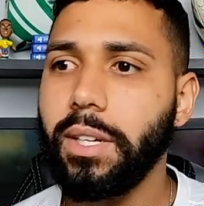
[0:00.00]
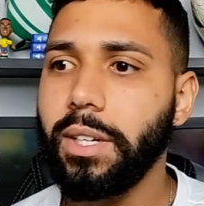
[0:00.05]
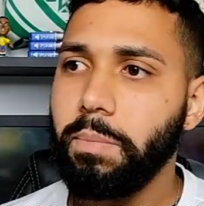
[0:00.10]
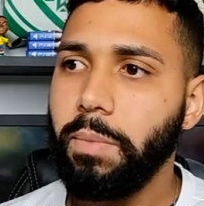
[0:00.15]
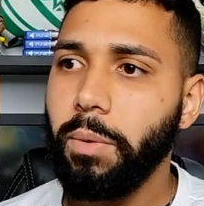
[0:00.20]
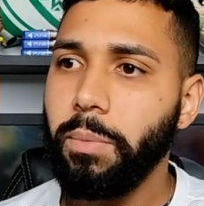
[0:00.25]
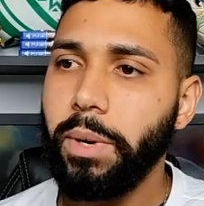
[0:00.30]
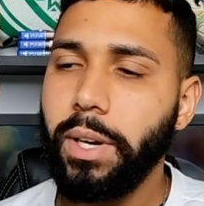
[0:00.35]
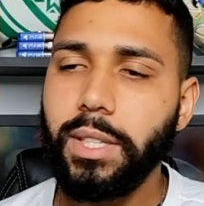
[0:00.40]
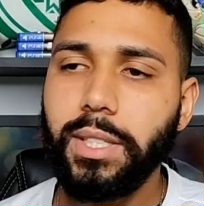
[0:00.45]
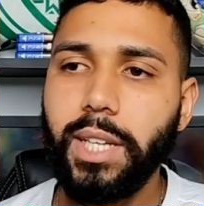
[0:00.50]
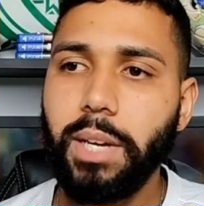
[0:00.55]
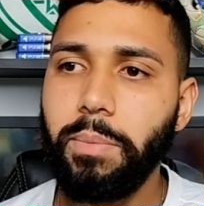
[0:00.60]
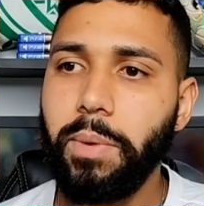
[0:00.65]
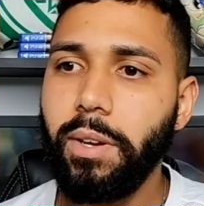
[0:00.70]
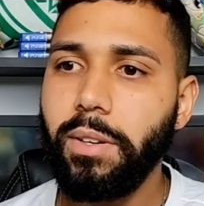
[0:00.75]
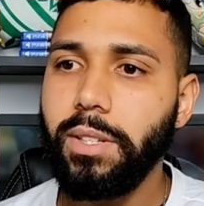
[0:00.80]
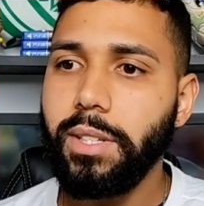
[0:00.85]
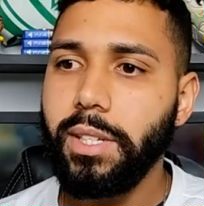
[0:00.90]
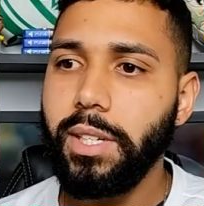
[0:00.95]
O Palmeiras tá
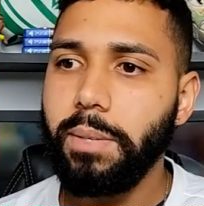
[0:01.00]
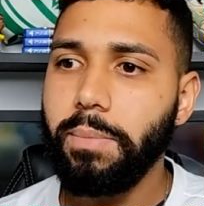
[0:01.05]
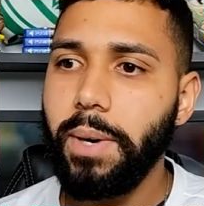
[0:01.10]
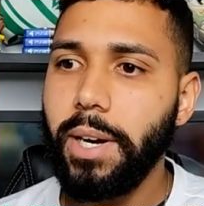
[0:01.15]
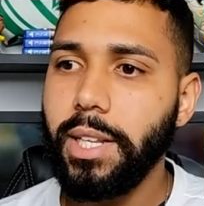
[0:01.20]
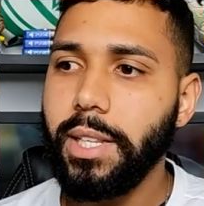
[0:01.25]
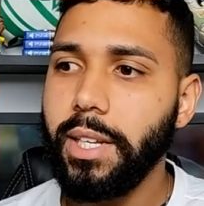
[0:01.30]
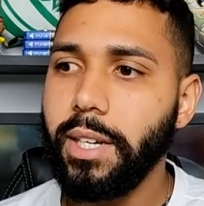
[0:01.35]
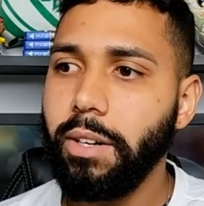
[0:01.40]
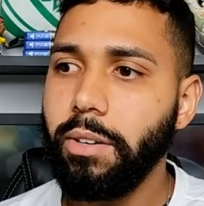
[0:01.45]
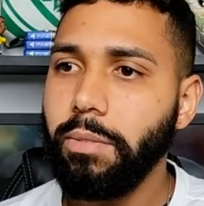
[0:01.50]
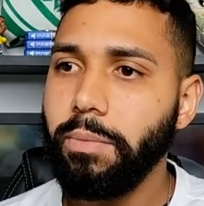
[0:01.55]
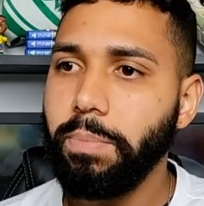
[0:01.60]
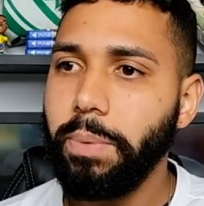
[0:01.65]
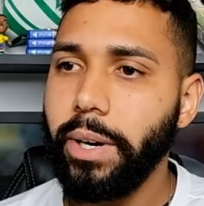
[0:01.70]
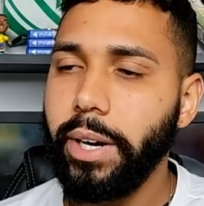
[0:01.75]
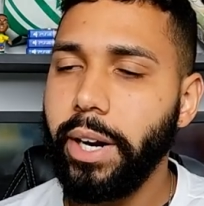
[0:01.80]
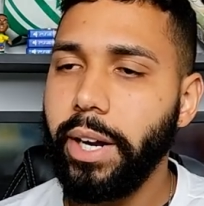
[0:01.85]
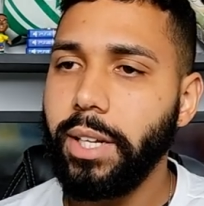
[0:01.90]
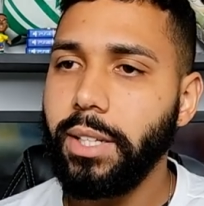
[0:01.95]
meio desanimadão,
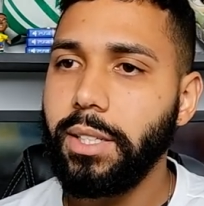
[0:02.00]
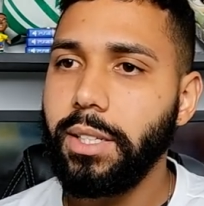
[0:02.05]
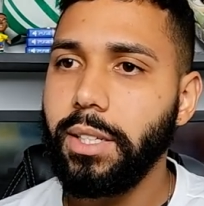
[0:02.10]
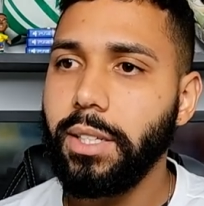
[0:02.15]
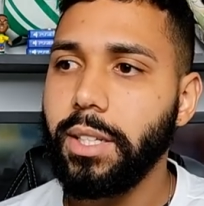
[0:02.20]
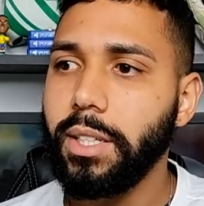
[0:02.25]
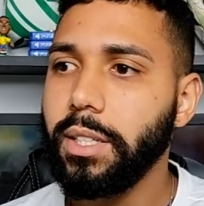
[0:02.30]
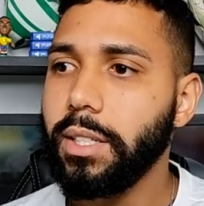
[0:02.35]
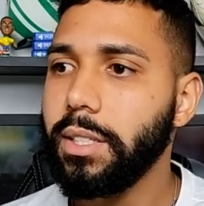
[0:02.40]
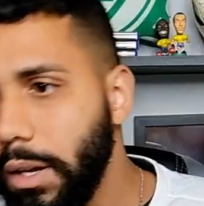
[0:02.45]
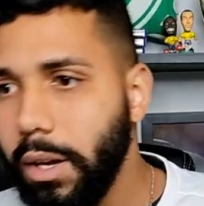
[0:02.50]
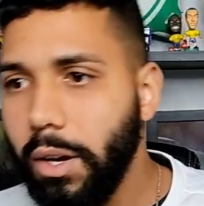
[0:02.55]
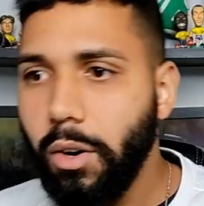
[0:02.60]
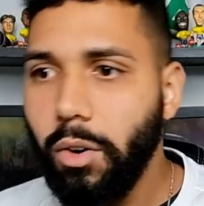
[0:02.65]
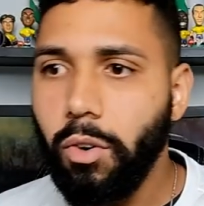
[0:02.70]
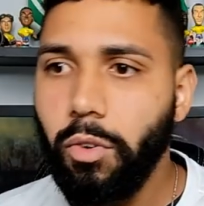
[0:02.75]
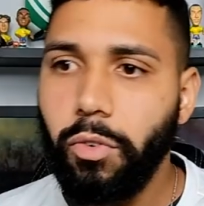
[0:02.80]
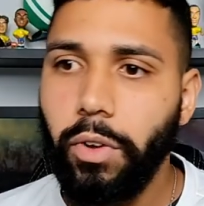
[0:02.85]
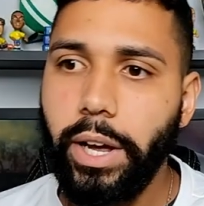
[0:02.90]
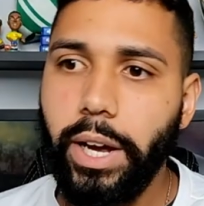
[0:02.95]
parece.
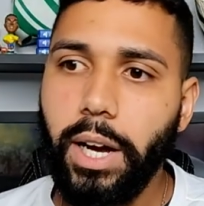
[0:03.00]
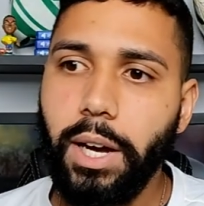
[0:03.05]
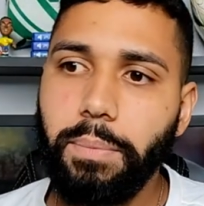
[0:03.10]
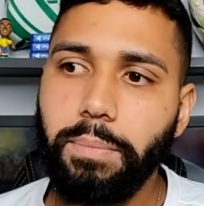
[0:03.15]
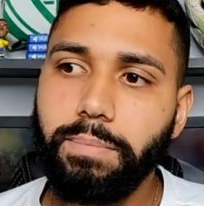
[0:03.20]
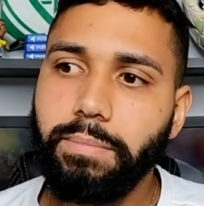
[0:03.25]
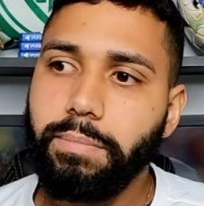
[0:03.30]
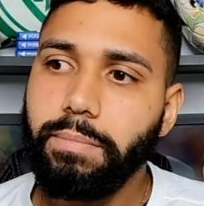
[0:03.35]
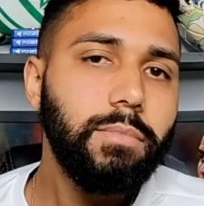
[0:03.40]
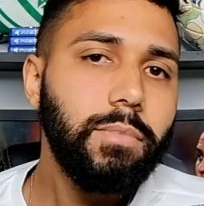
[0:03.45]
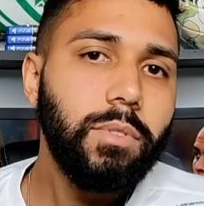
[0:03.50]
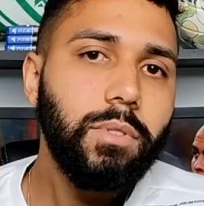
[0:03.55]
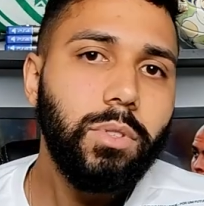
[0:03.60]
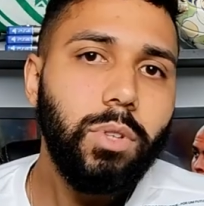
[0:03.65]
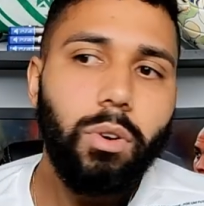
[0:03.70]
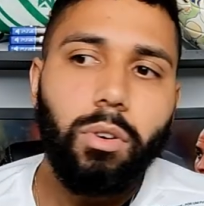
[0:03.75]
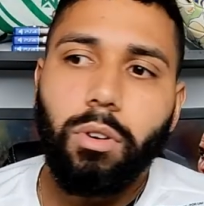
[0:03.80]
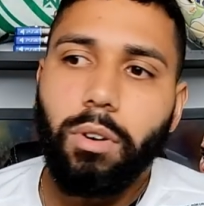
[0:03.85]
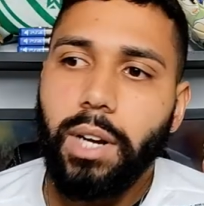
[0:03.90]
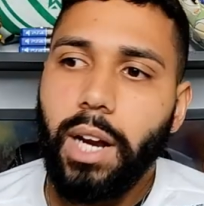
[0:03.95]
O Veiga não
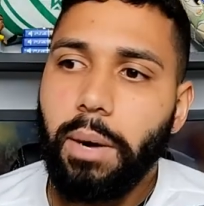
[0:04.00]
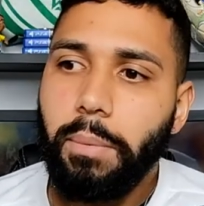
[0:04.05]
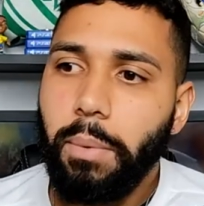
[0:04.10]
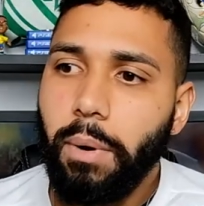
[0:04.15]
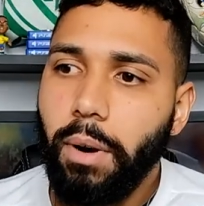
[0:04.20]
tocou na